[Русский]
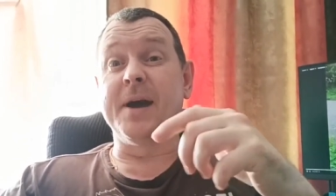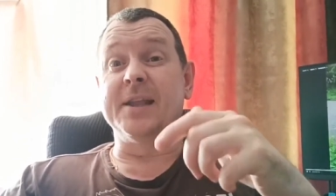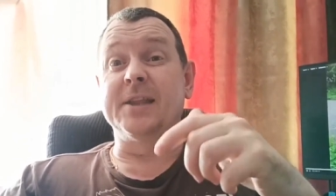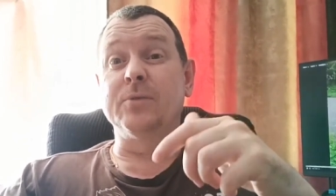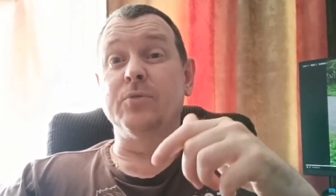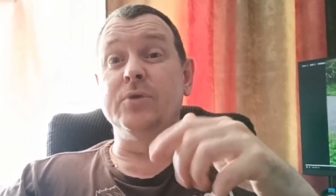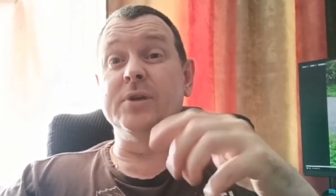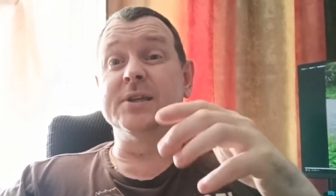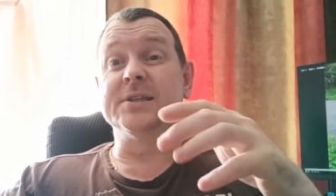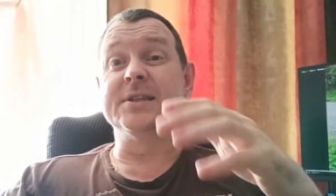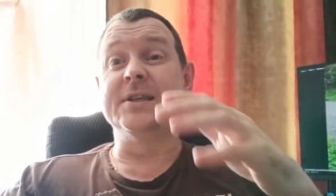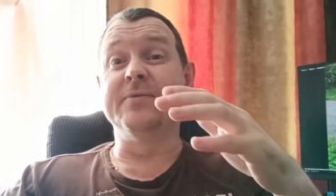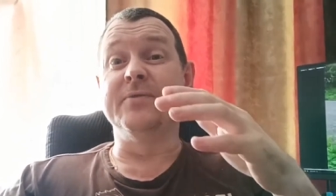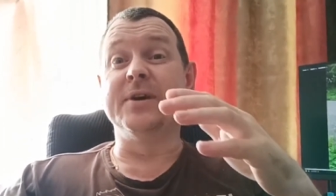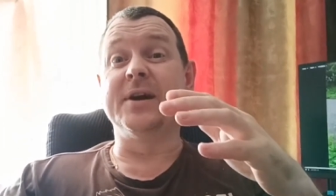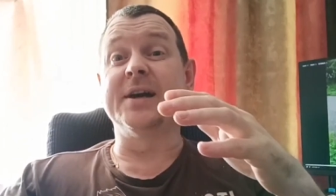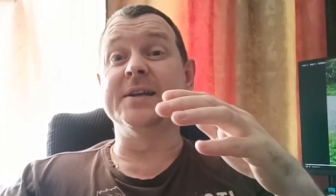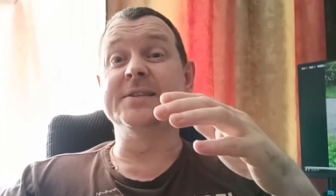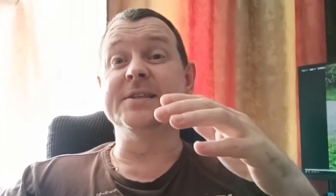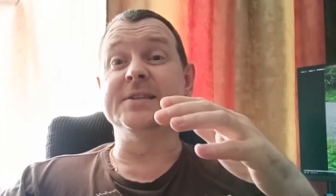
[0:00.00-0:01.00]
Поэтому, если
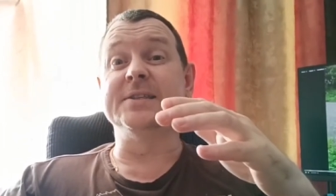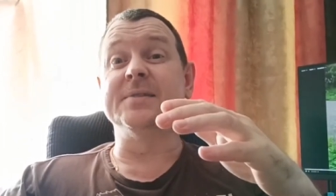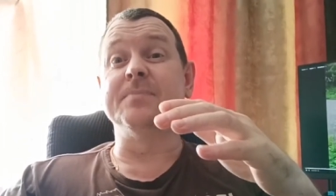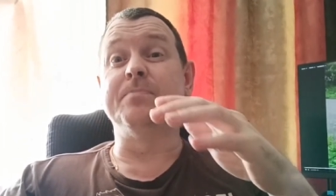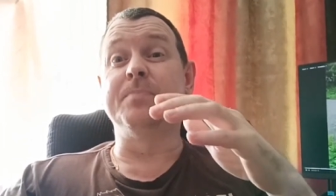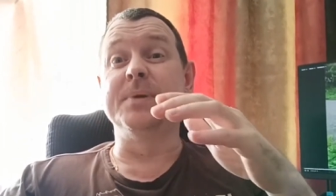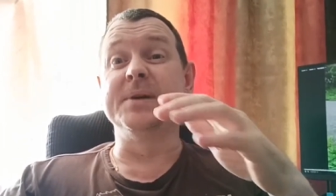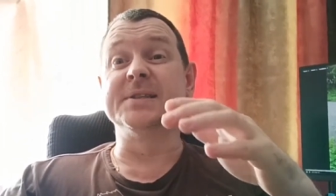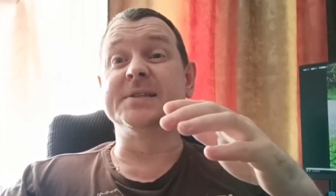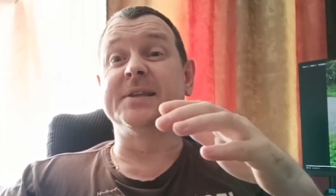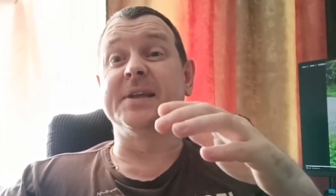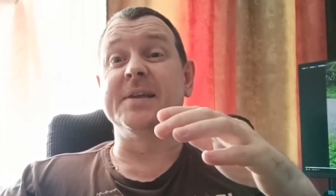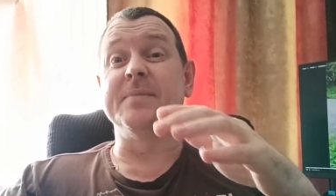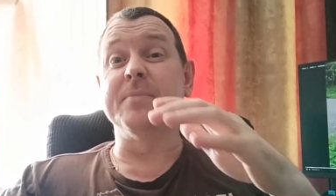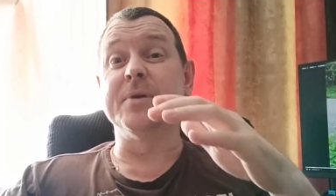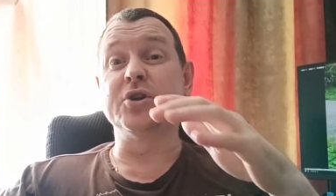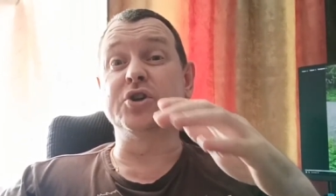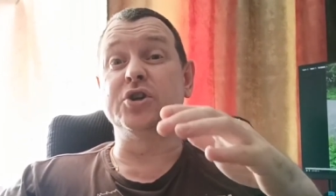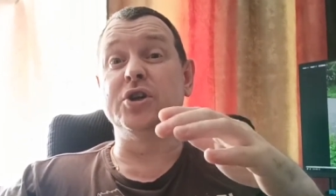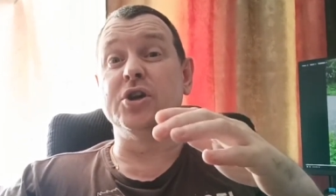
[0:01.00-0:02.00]
вы хотите быстрый
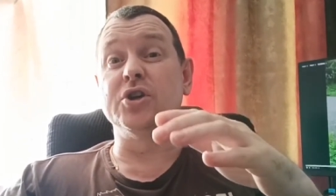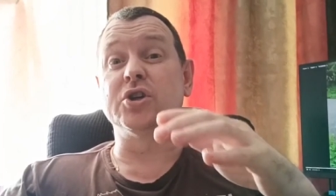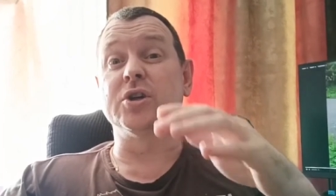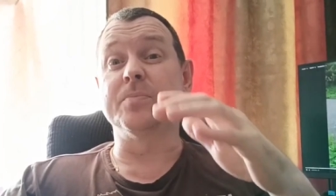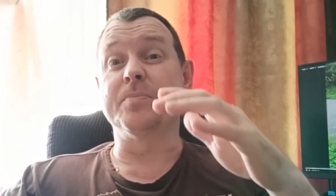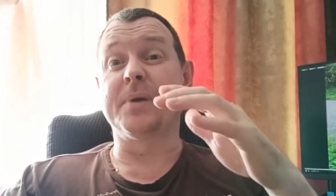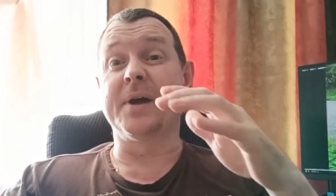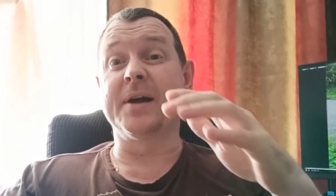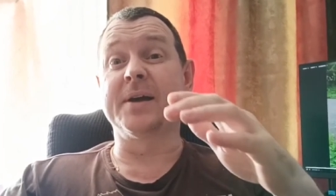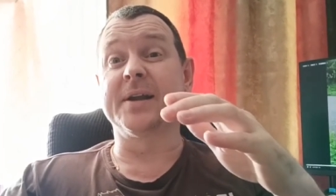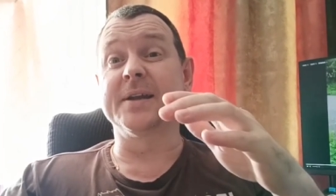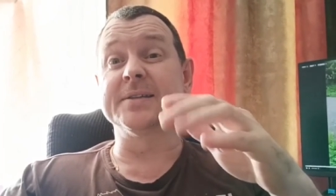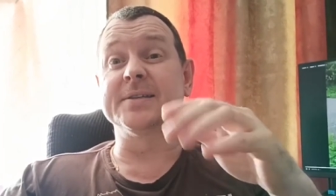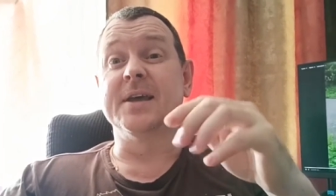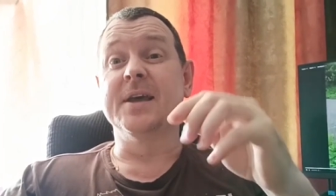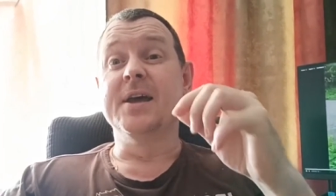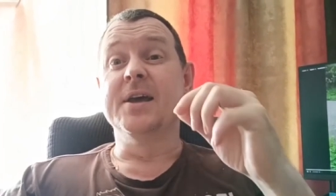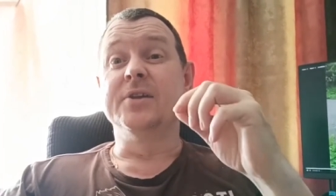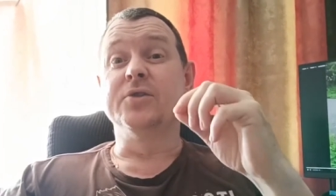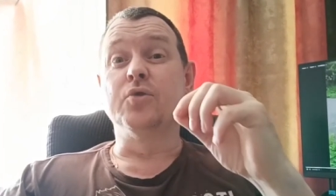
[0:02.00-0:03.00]
и мощнейший
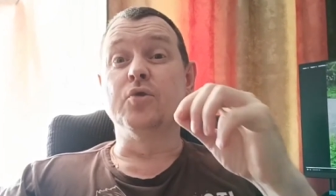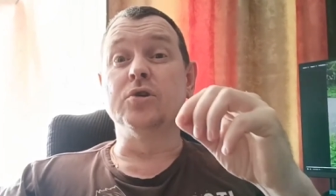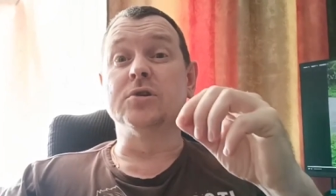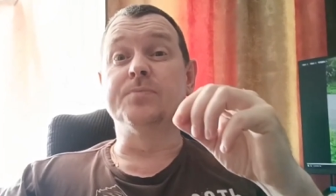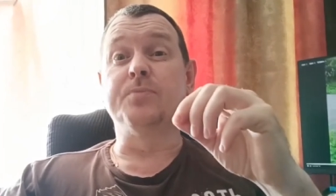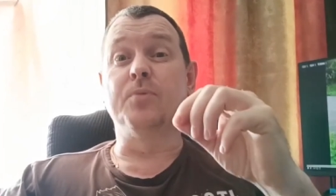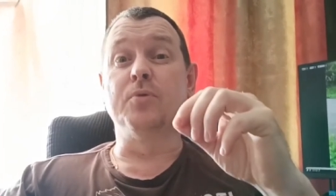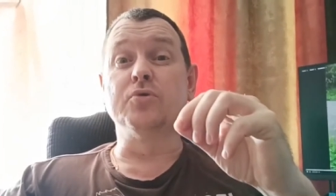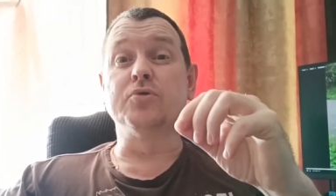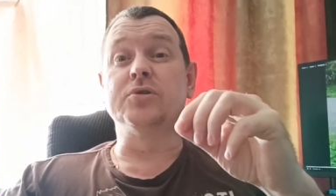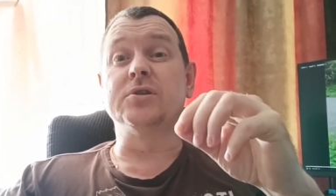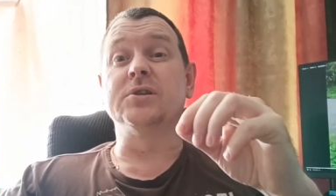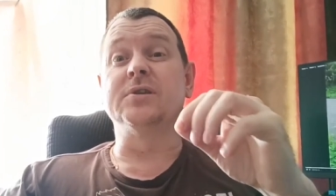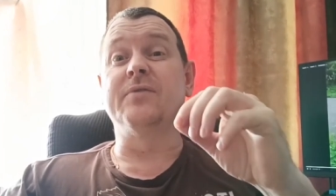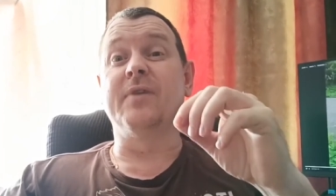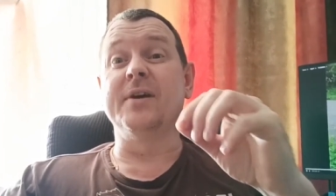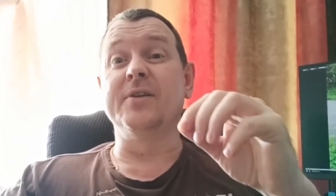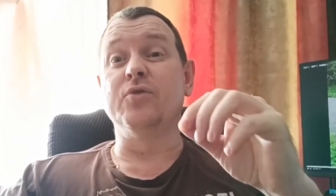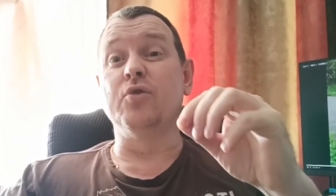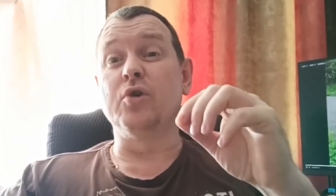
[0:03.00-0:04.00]
прогресс, то используйте
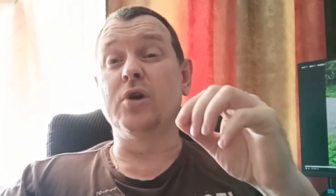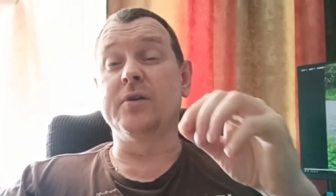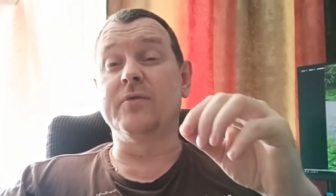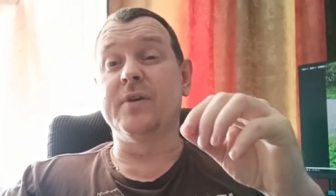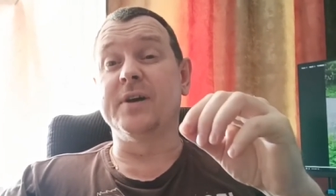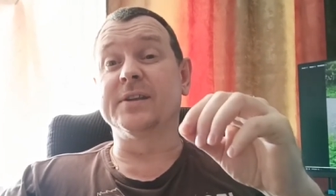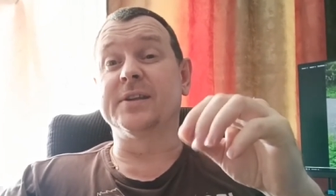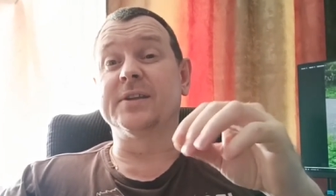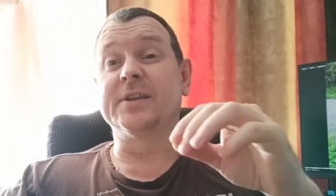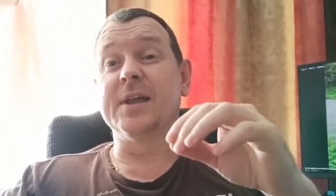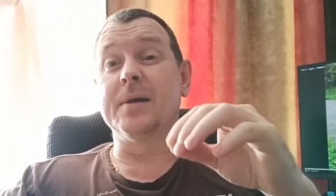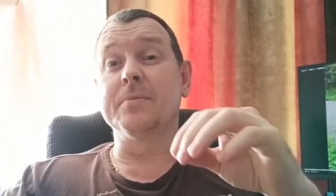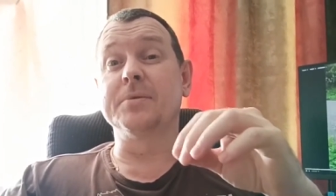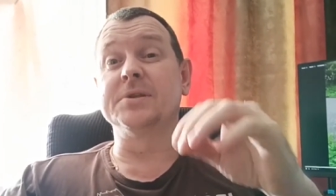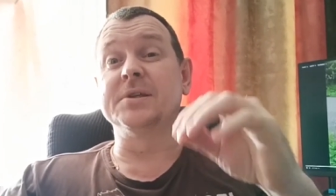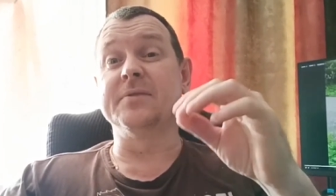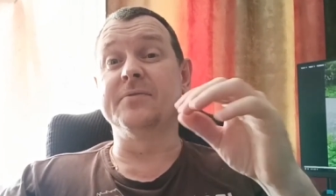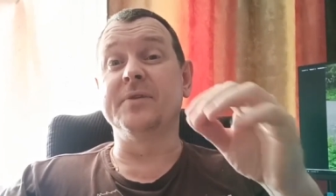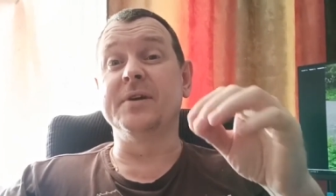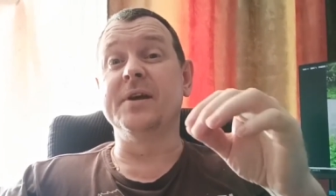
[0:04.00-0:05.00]
двойной хват там,
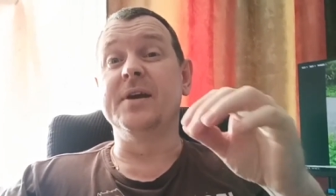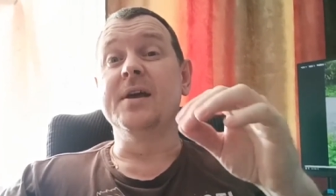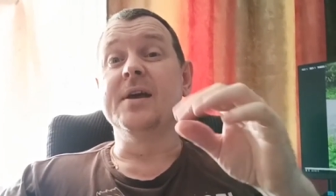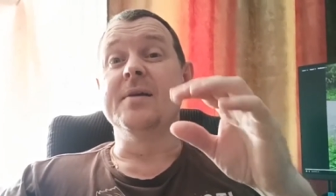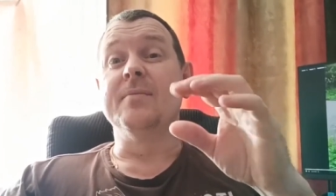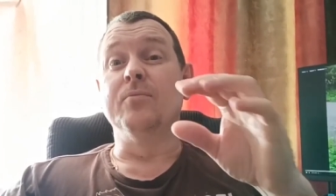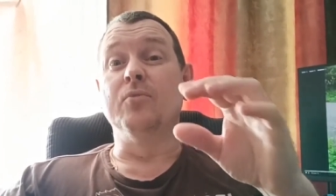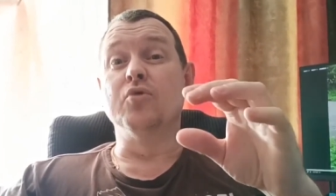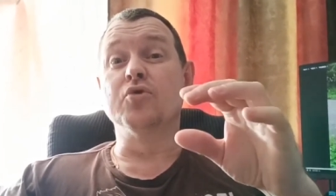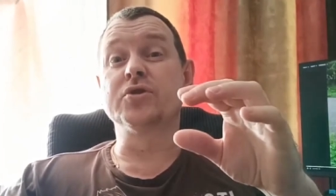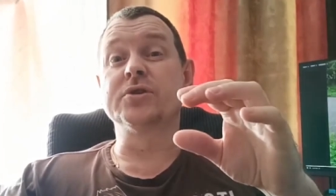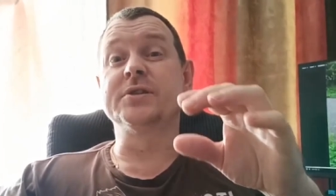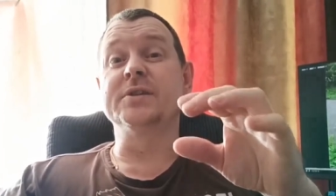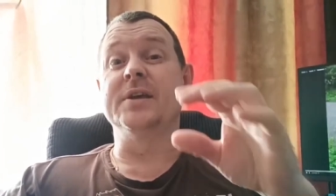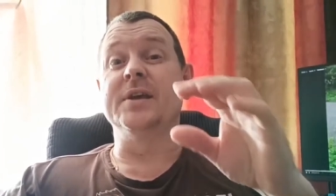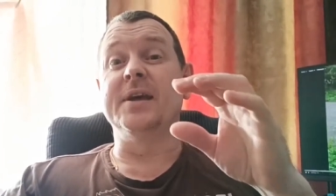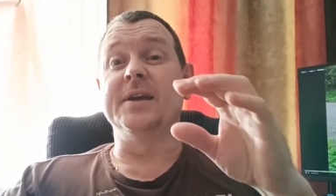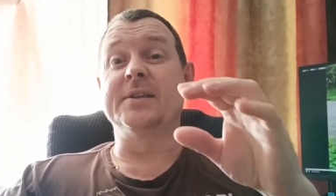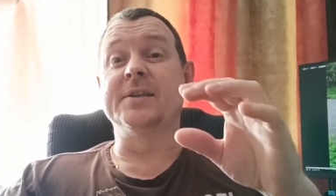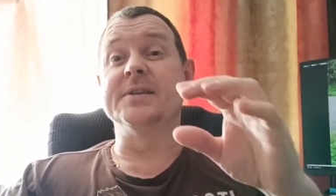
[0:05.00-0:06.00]
где вы можете
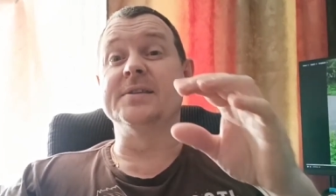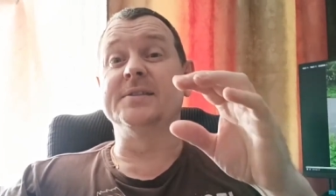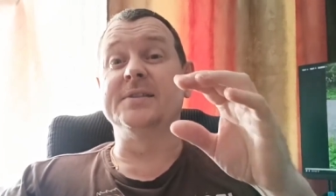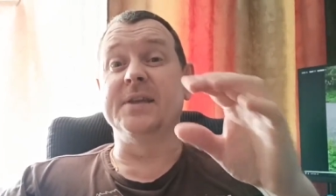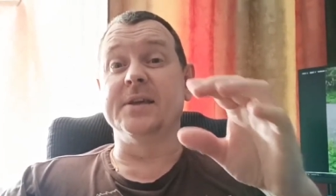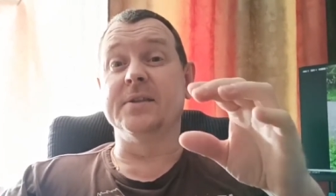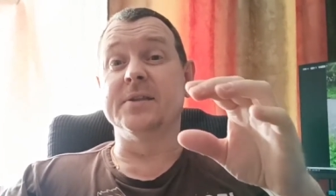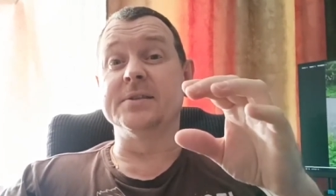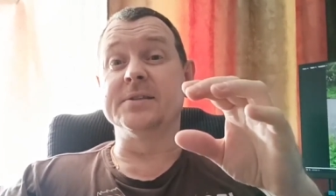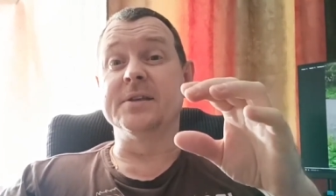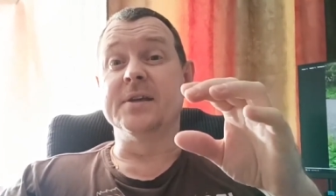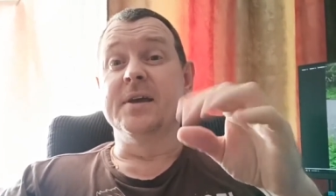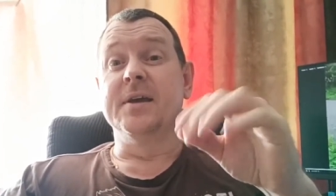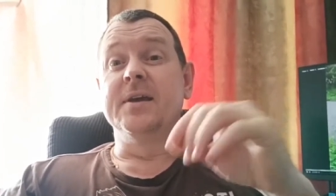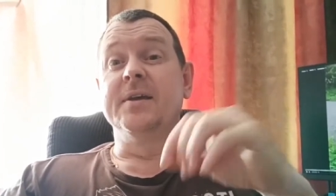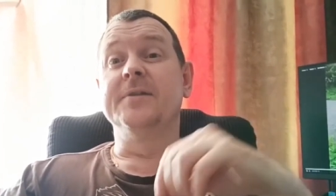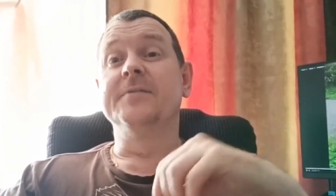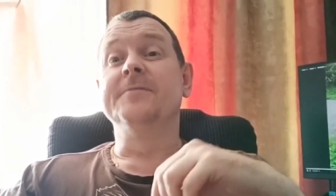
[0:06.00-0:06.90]
это сделать.